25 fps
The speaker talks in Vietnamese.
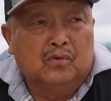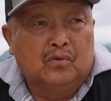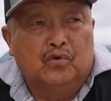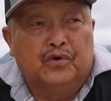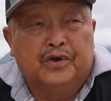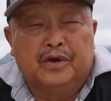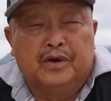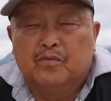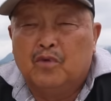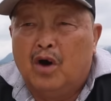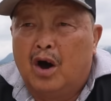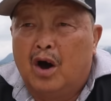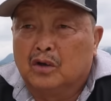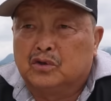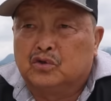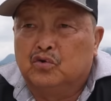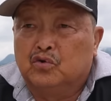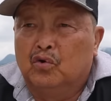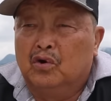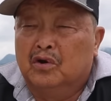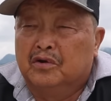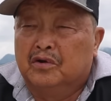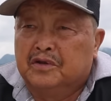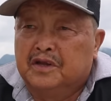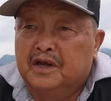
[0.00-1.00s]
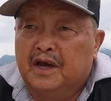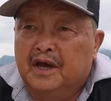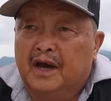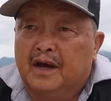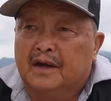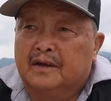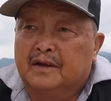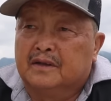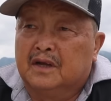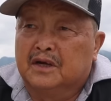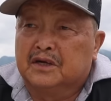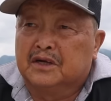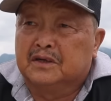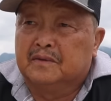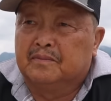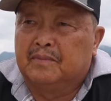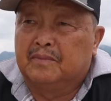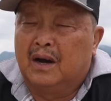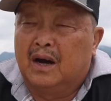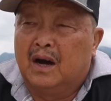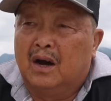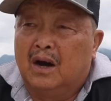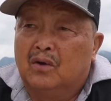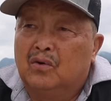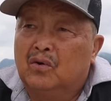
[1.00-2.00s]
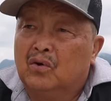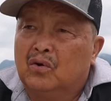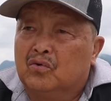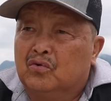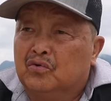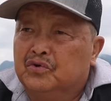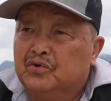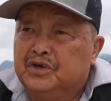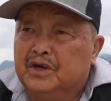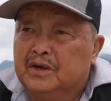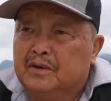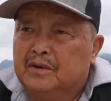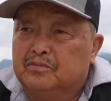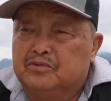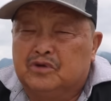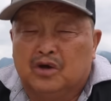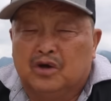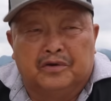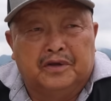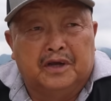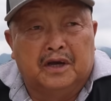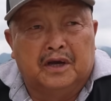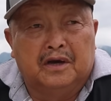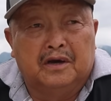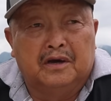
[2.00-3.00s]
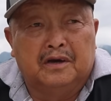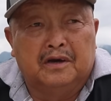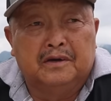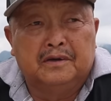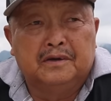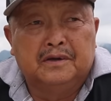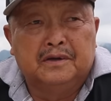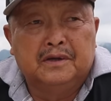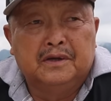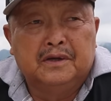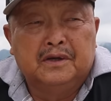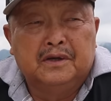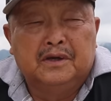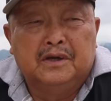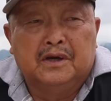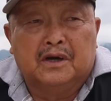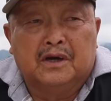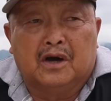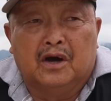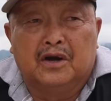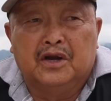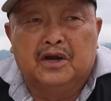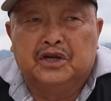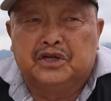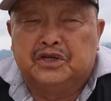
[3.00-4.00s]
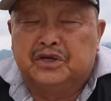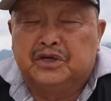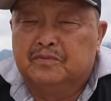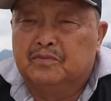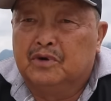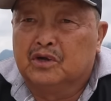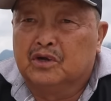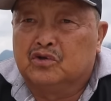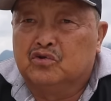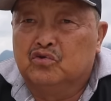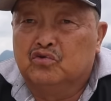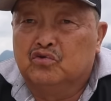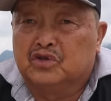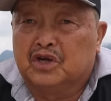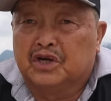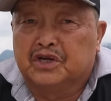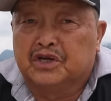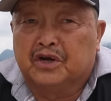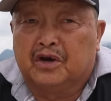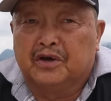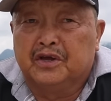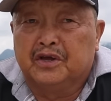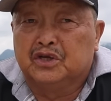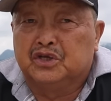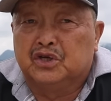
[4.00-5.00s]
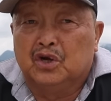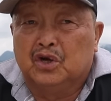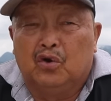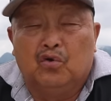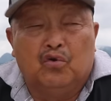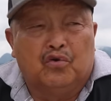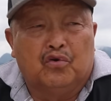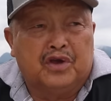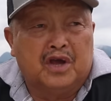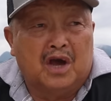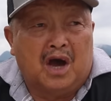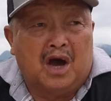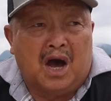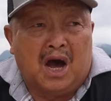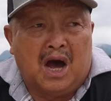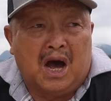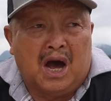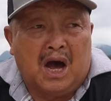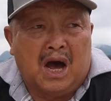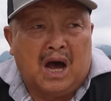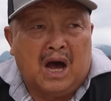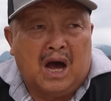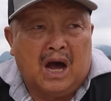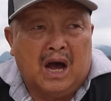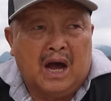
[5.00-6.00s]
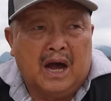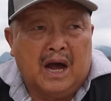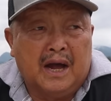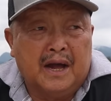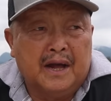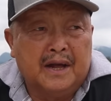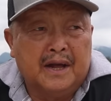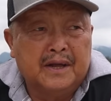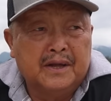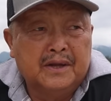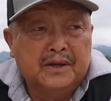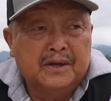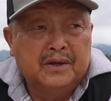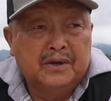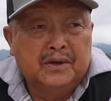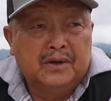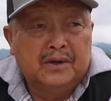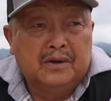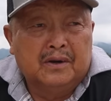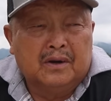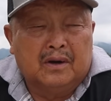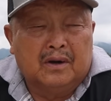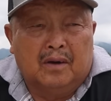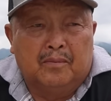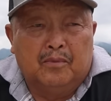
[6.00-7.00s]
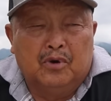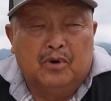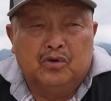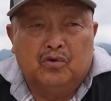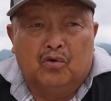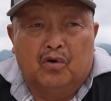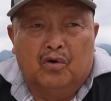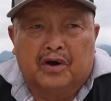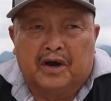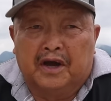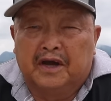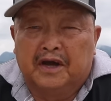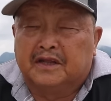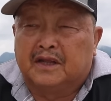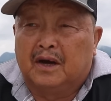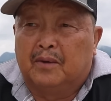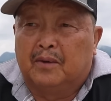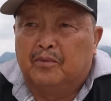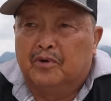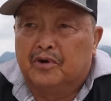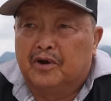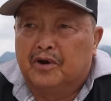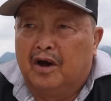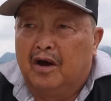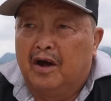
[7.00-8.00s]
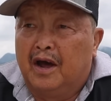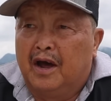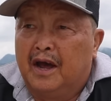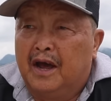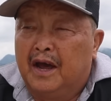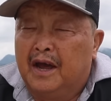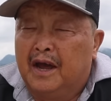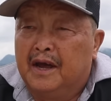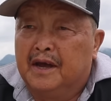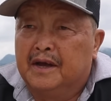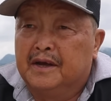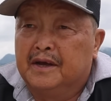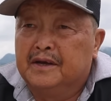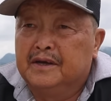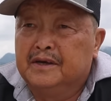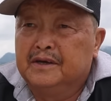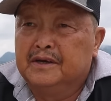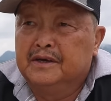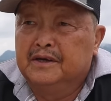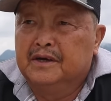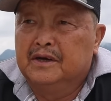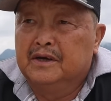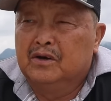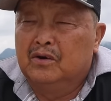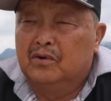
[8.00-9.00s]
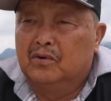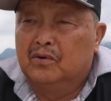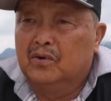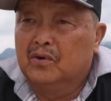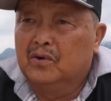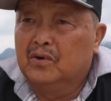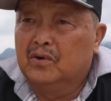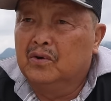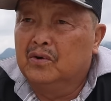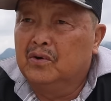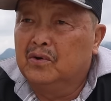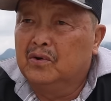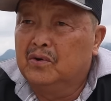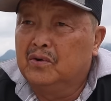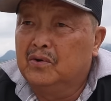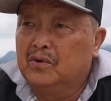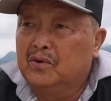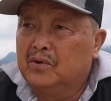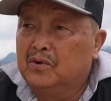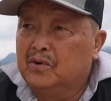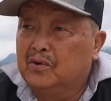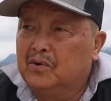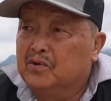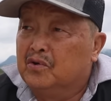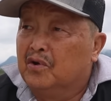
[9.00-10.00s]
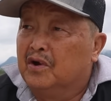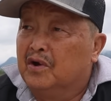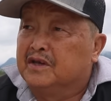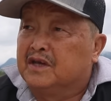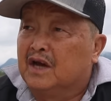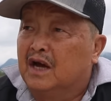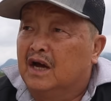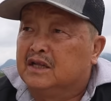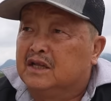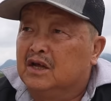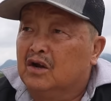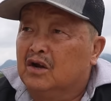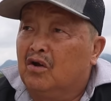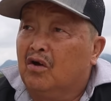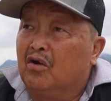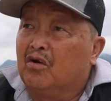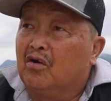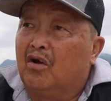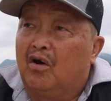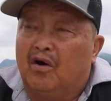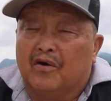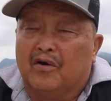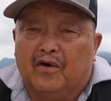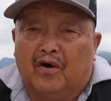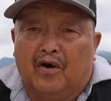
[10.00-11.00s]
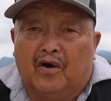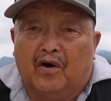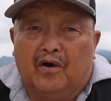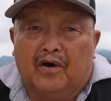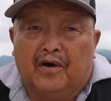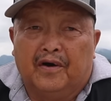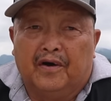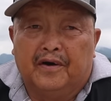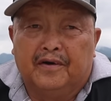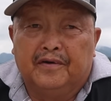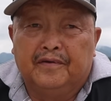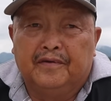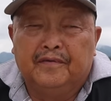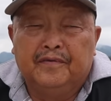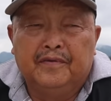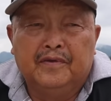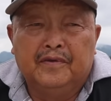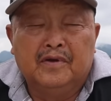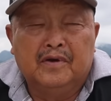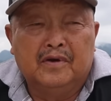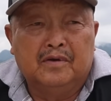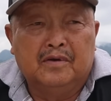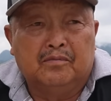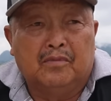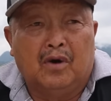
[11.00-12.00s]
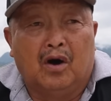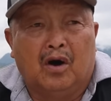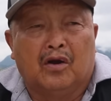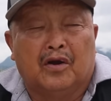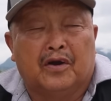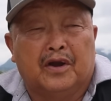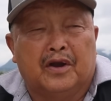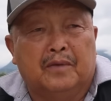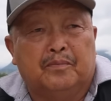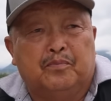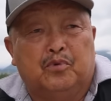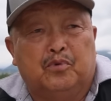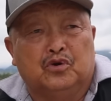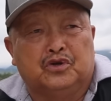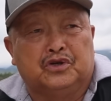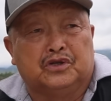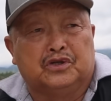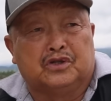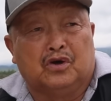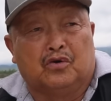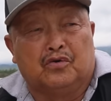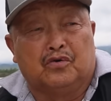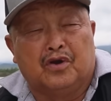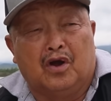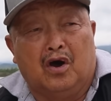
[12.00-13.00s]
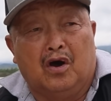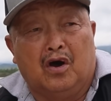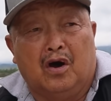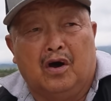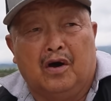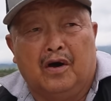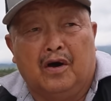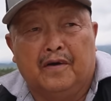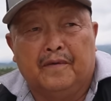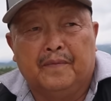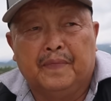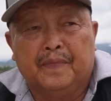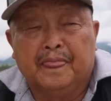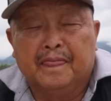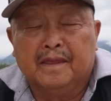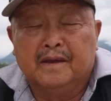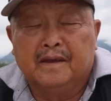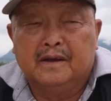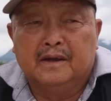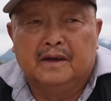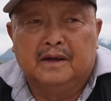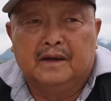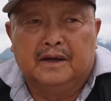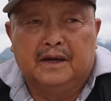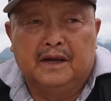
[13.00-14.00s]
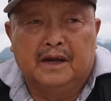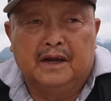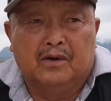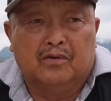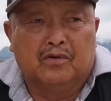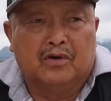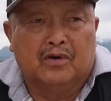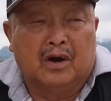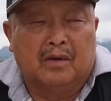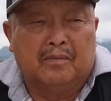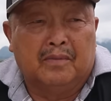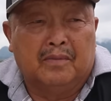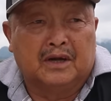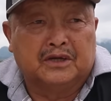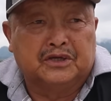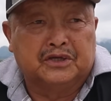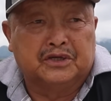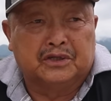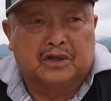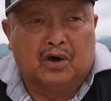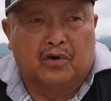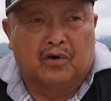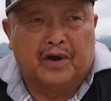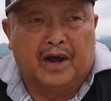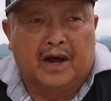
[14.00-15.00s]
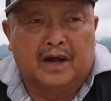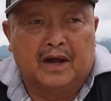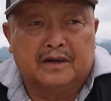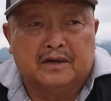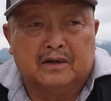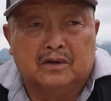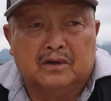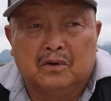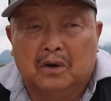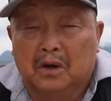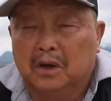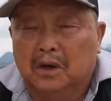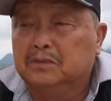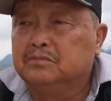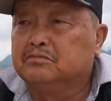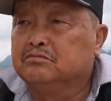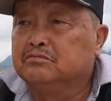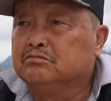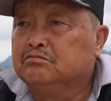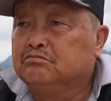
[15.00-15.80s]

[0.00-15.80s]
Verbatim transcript: cũng như mà tu lợi thế ta sẽ mà ô cũng như tao nhớ cái này chỉ mà tu ta sẽ có này chỉ lúc kia có mỗi vụ khi tàu muốn nói ô vụ chả thế lo lo nó mà là nè nên bu tàu tao nè nên nó mà chỉ tàu nó thì ơi